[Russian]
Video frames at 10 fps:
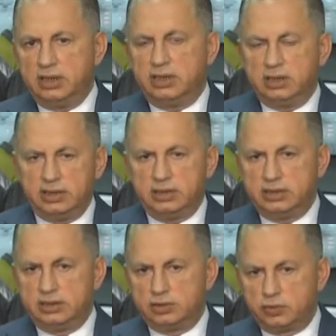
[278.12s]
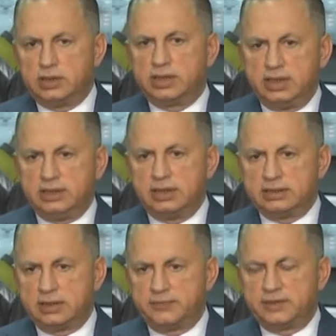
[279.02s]
40 э, лет
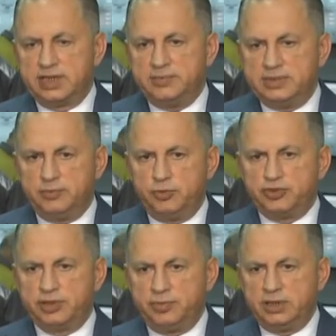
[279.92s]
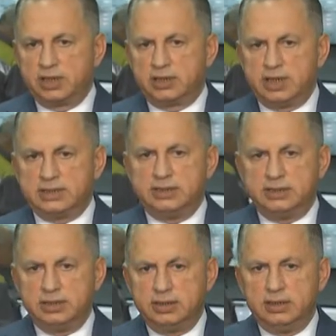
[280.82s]
назад в Темзе можно было
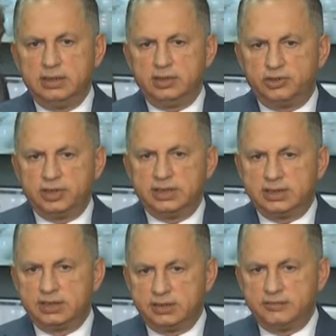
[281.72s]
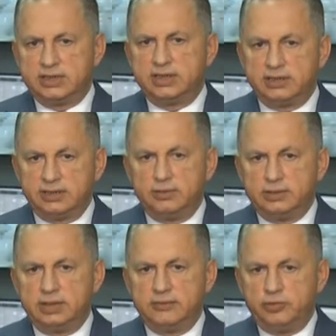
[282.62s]
красить джинсы в центре
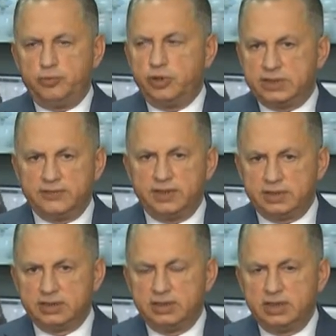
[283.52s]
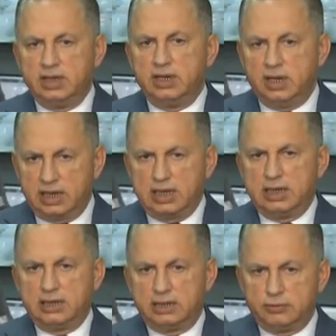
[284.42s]
Лондона в любой цвет – а
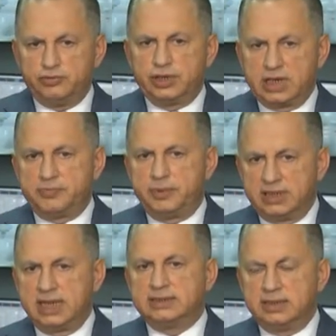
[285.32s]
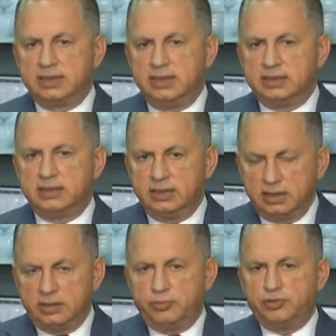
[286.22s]
уже как 15 лет
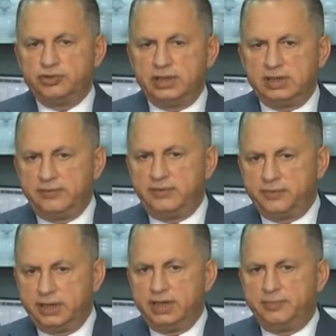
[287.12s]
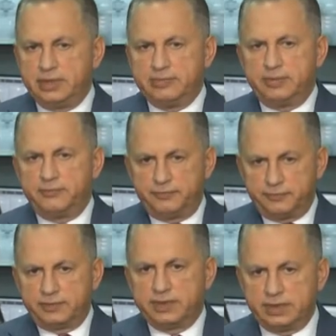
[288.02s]
можно ловить форель прямо
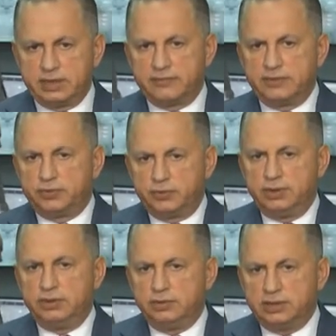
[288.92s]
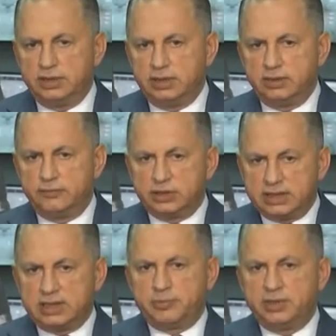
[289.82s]
в э, акватории Лондона. Вот
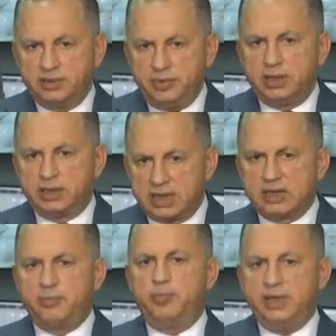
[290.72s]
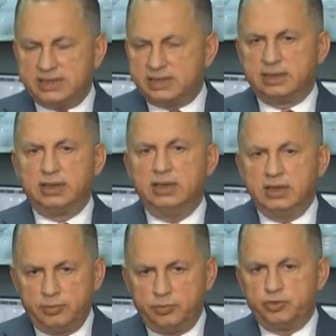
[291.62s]
это пример, как быстро
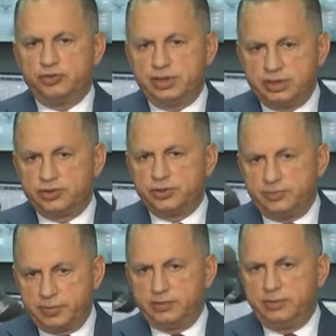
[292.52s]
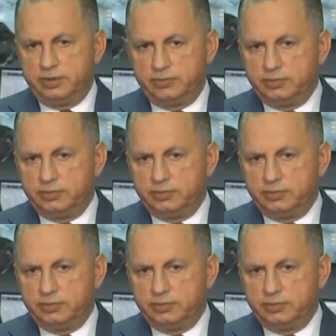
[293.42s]
можно решить проблему.